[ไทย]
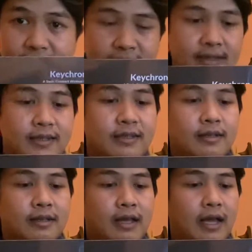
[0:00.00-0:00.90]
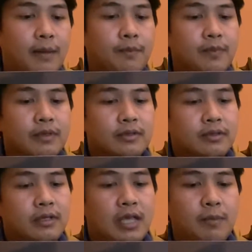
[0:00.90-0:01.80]
ซื้อนะครับ
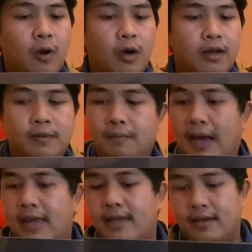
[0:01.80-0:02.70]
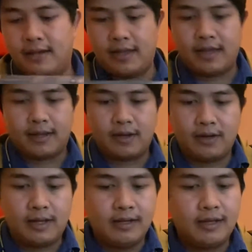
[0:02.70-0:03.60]
คีย์บอร์ดใหม่นั่นเองก็
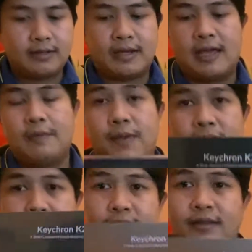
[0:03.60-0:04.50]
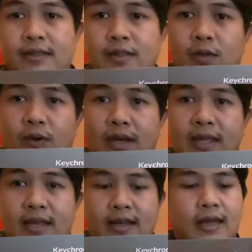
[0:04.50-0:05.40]
เลยเลือกใช้เป็นตัว
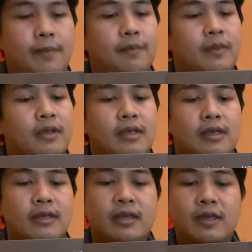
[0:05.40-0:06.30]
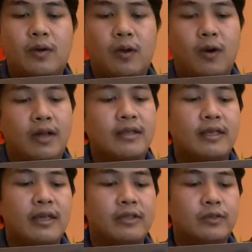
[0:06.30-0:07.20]
นี้นะครับ Keychron
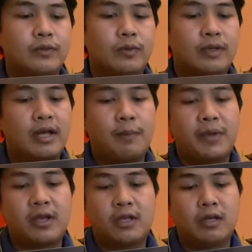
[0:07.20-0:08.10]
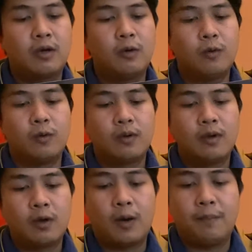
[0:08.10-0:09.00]
K2 นะครับ Mechanical
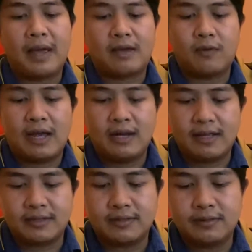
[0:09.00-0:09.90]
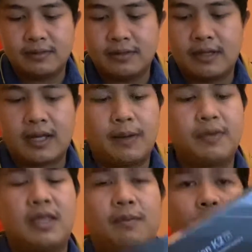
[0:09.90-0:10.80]
Compact Wireless นะครับ
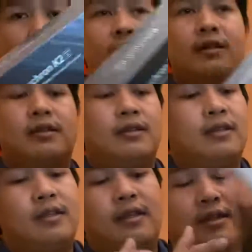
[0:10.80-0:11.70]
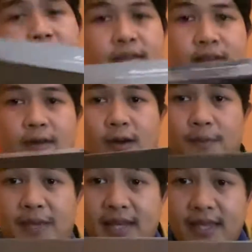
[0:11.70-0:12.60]
คีย์บอร์ด ก็
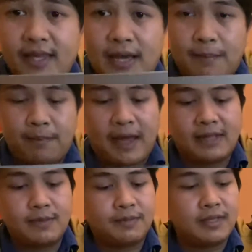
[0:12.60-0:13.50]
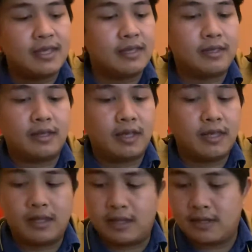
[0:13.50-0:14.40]
เป็นอย่างนี้ครับ 84 คี
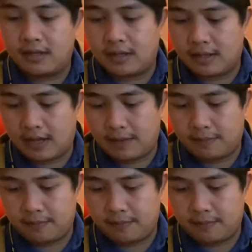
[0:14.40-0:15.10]
ย์นะครับ